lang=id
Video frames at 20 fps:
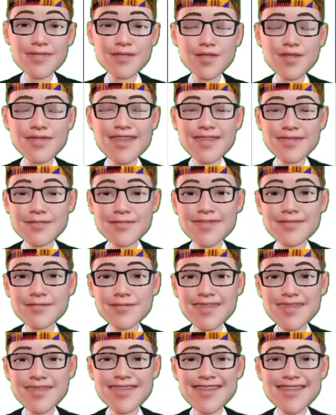
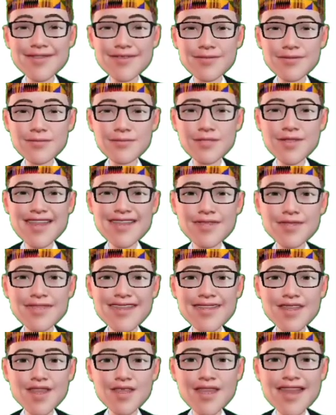menyakiti
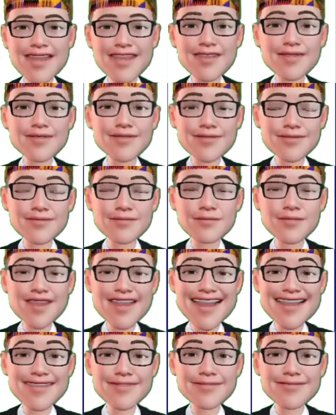hati orang
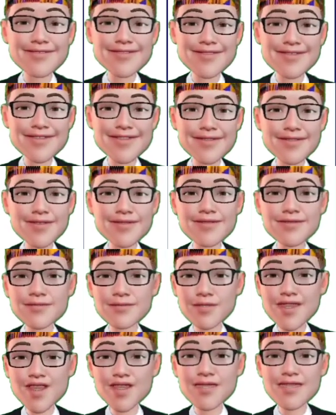lain.
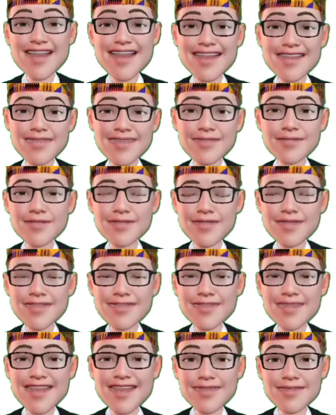Kemudian yang
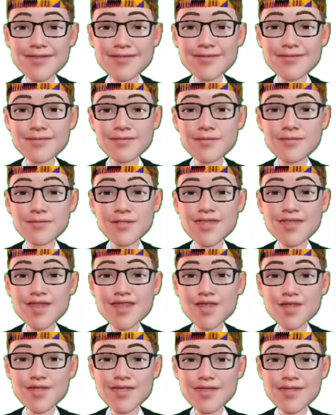ketiga,
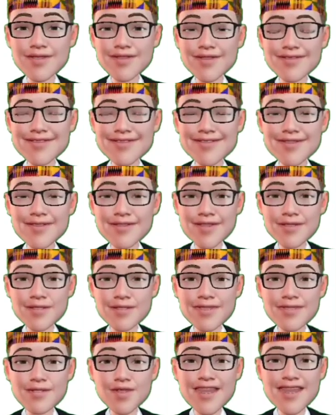peduli
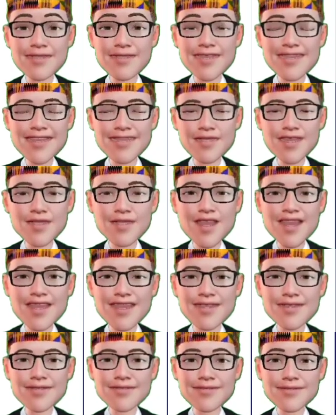terhadap keadaan
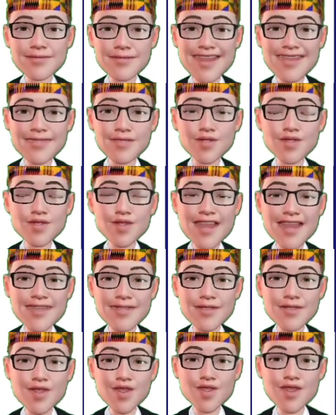teman dan suka
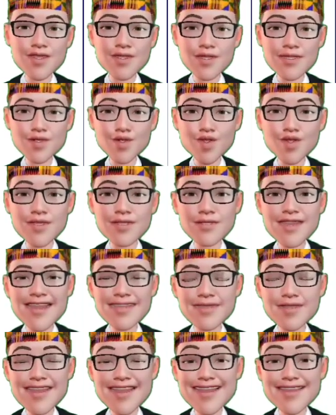menolong
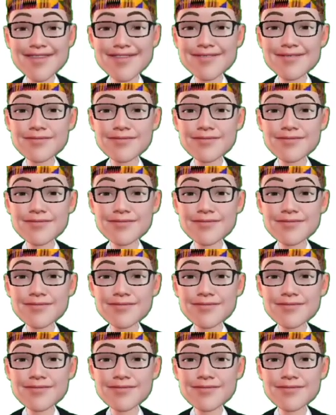kesulitannya.